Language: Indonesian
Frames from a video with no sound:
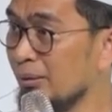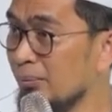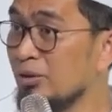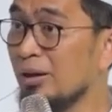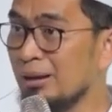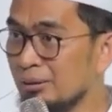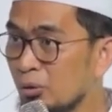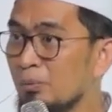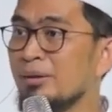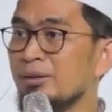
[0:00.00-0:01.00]
Bisa
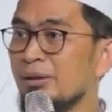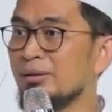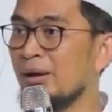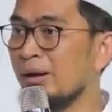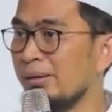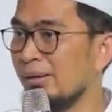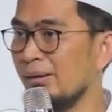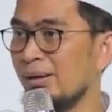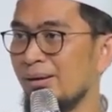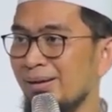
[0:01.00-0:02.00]
ngantuk Pak saking tenangnya.
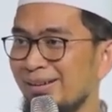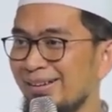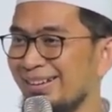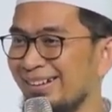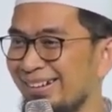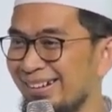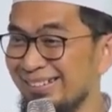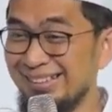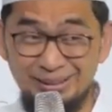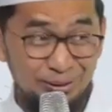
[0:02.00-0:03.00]

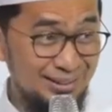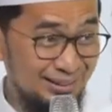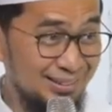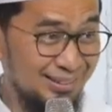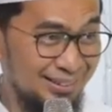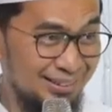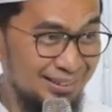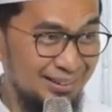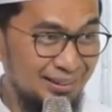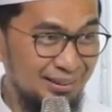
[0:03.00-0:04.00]
Tidur aja kan?
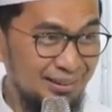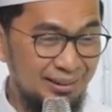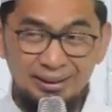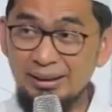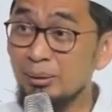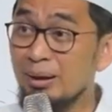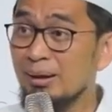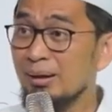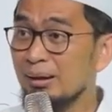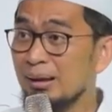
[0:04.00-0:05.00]
Oke, itulah
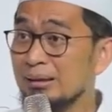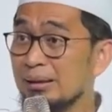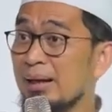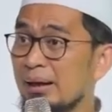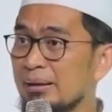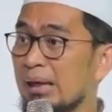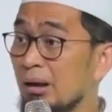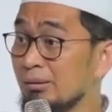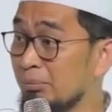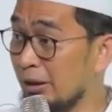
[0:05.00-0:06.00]
ketenangan yang
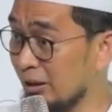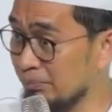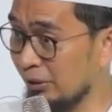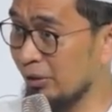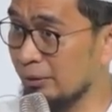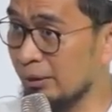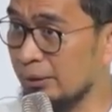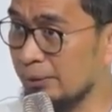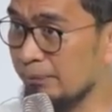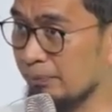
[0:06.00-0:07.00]
Allah berikan pertama
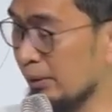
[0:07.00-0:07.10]
kali.